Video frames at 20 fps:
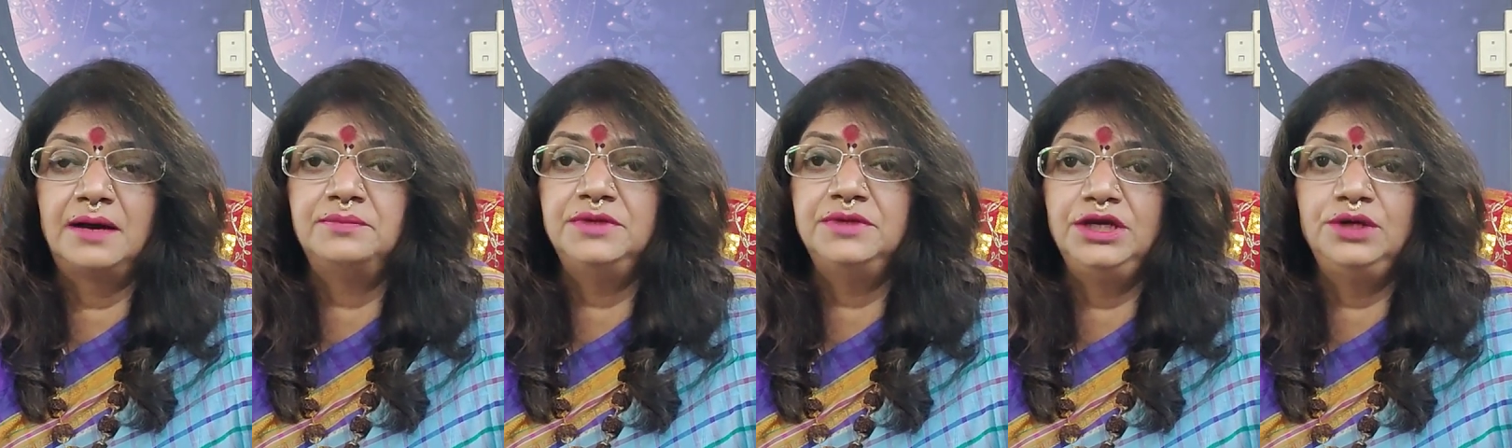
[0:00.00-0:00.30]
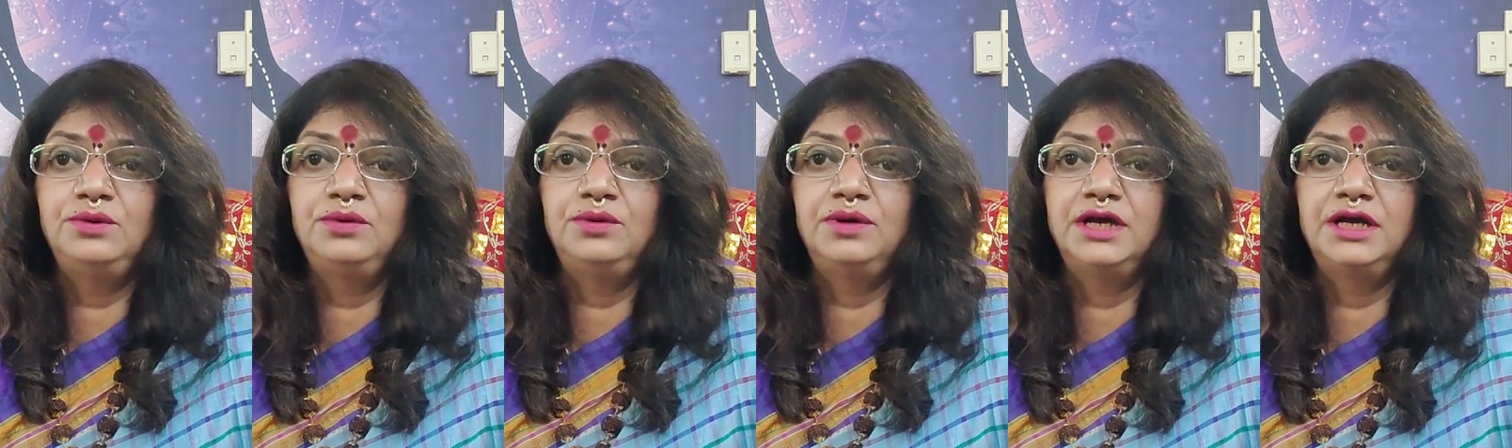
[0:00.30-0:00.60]
काम
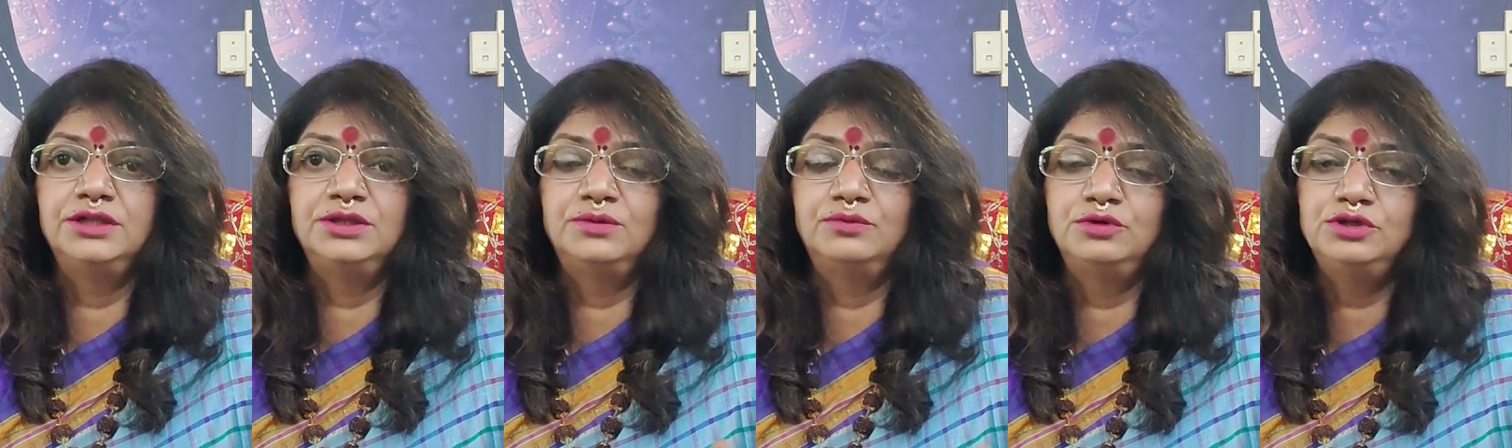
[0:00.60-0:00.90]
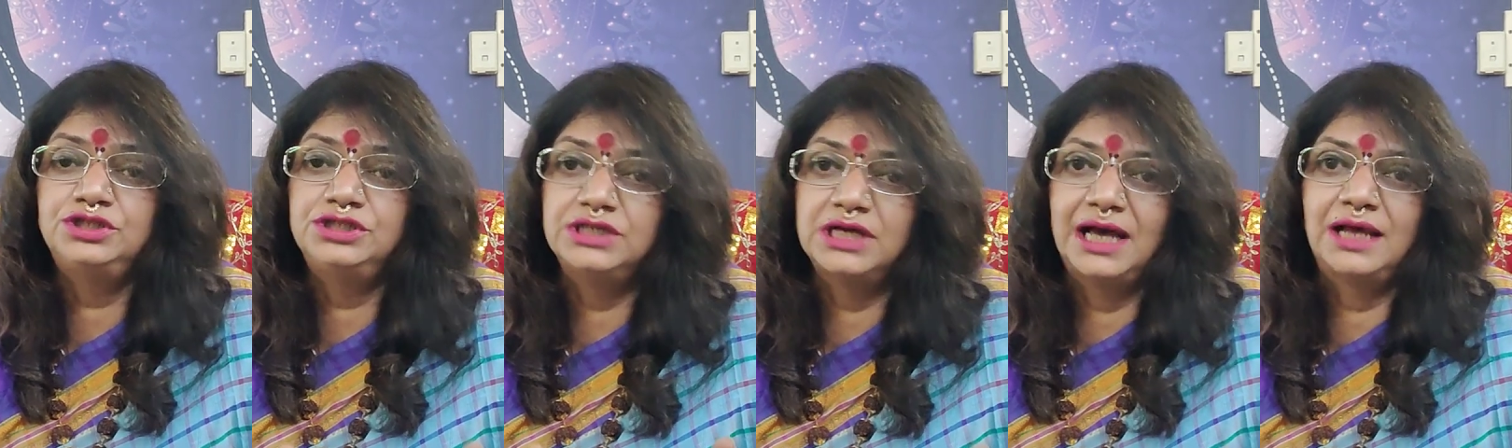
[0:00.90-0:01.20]
नहीं हो रहा है तो
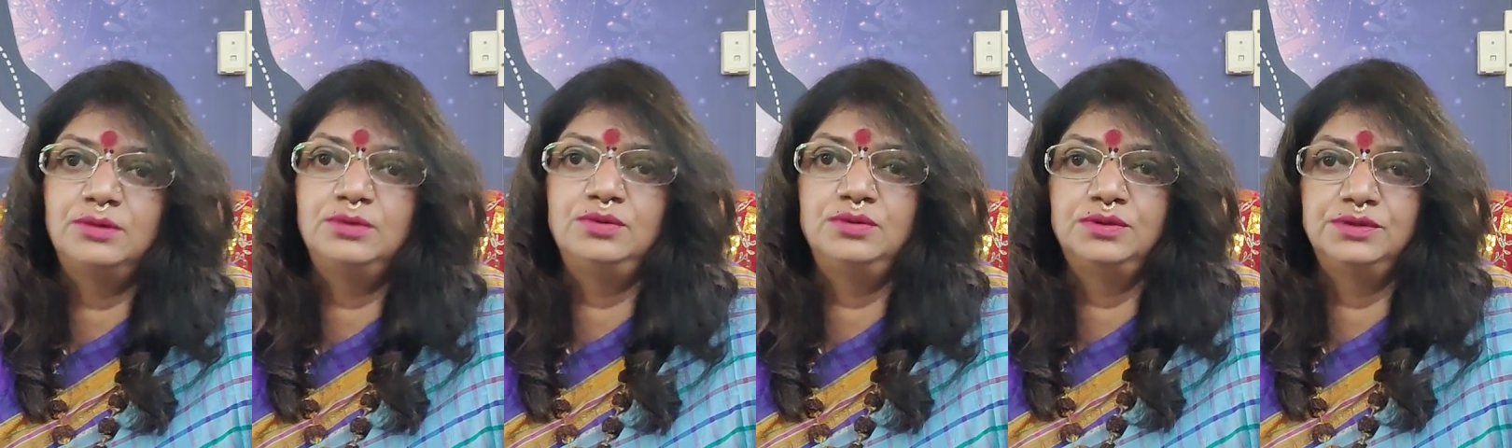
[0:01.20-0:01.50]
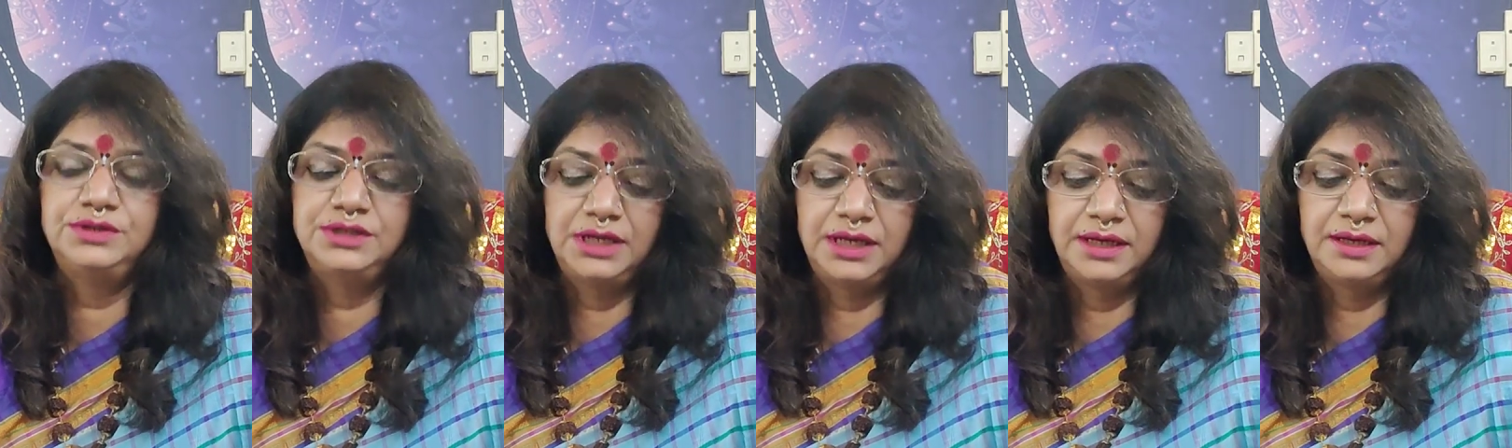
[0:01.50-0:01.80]
वो चालू
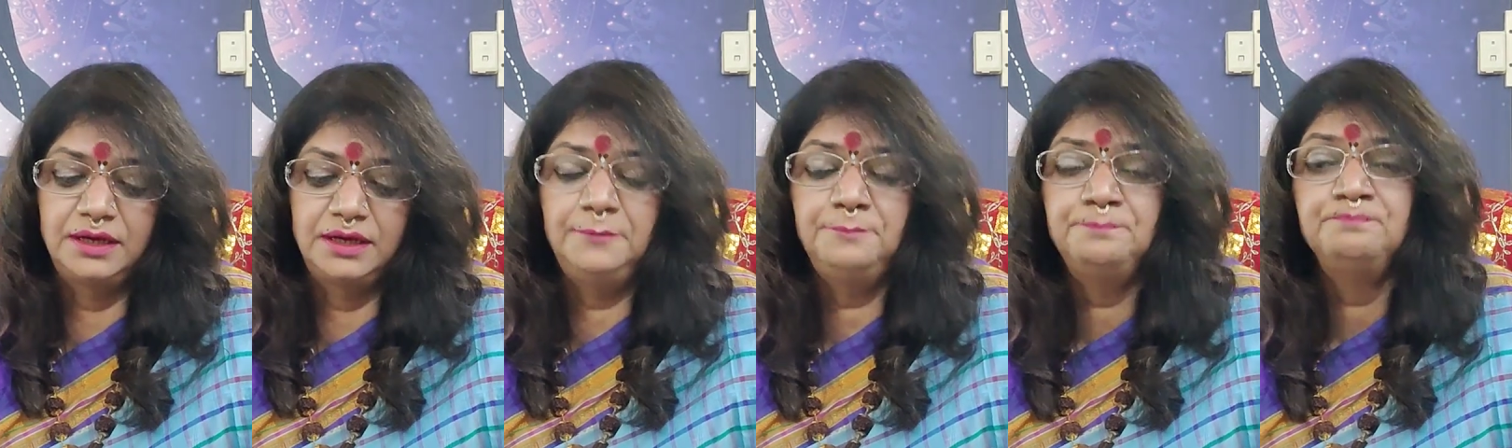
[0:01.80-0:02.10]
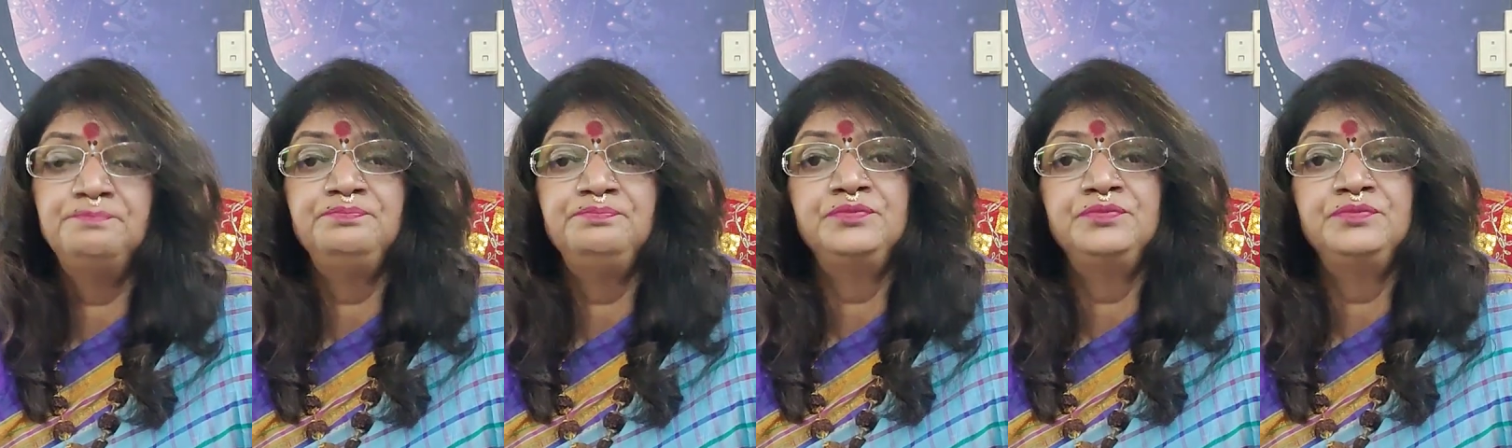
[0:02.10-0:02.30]
हो जाएगा